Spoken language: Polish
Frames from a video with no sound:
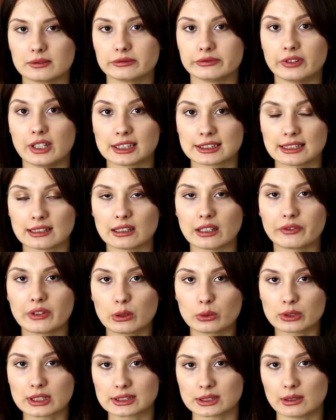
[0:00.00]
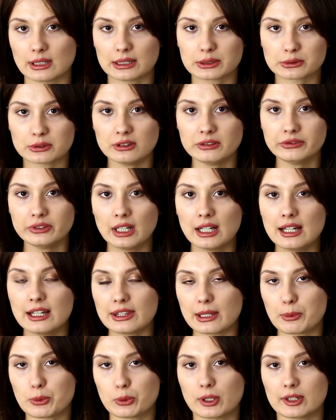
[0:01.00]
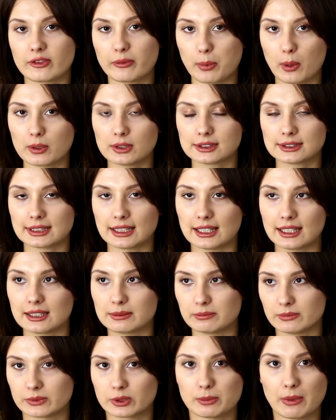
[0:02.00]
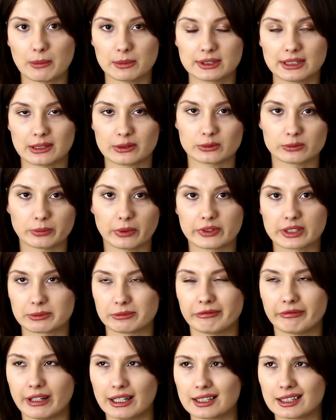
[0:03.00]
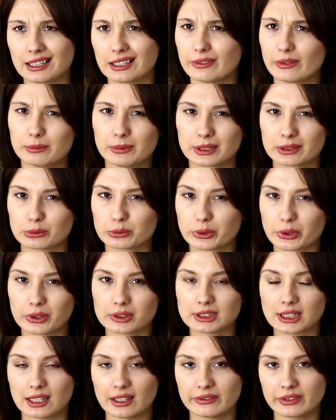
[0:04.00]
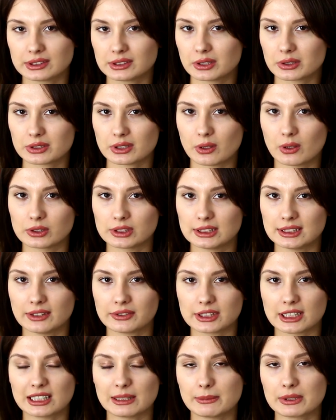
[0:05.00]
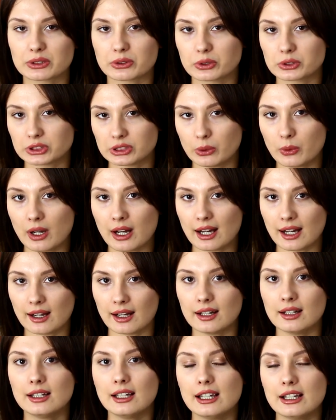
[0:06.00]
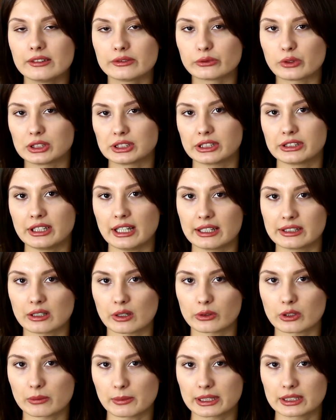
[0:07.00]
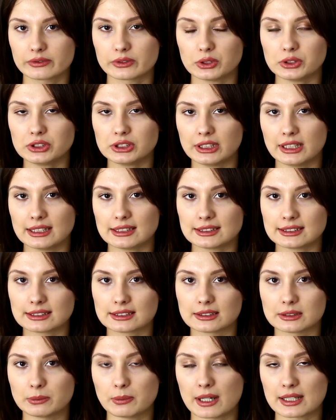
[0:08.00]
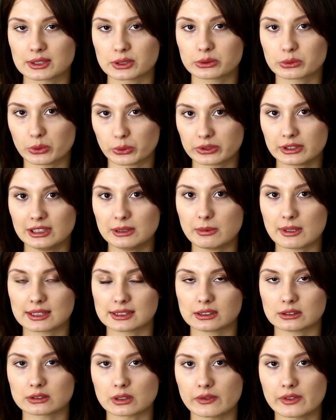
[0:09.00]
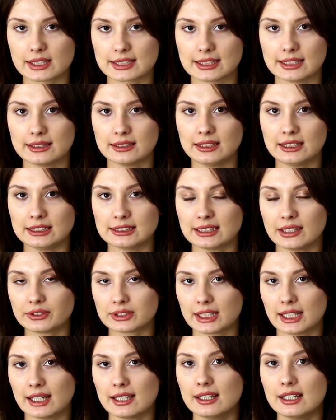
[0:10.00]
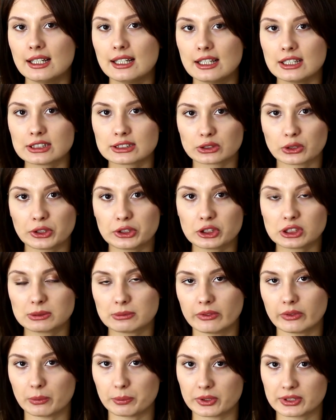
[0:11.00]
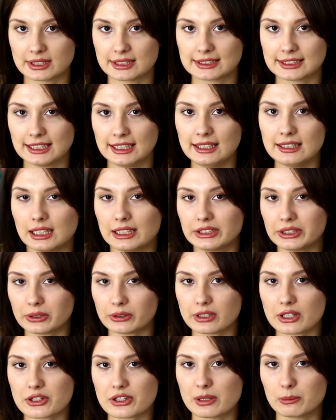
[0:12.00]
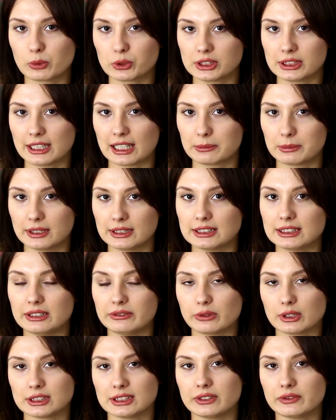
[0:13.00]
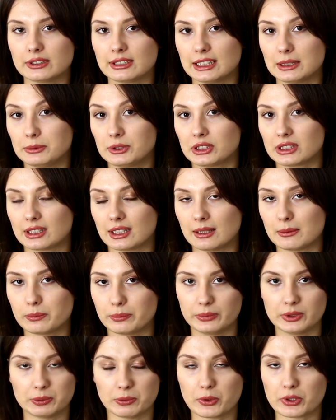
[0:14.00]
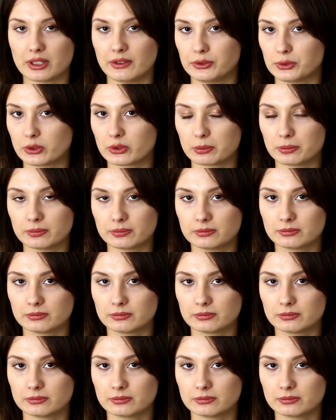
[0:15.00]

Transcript: ważna dla wielu nastolatków. Na przykład w Polsce no, mamy taką powiedzmy walkę, nie wiem jak to ująć, ale wiecie o co chodzi. Zawsze temat kościoła, a właśnie nieheteronormatywności jest bardzo trudny, bardzo kontrowersyjny i zawsze stoi do siebie w opozycji, a niekoniecznie musi tak być. I właśnie wydaje mi się, że być może wśród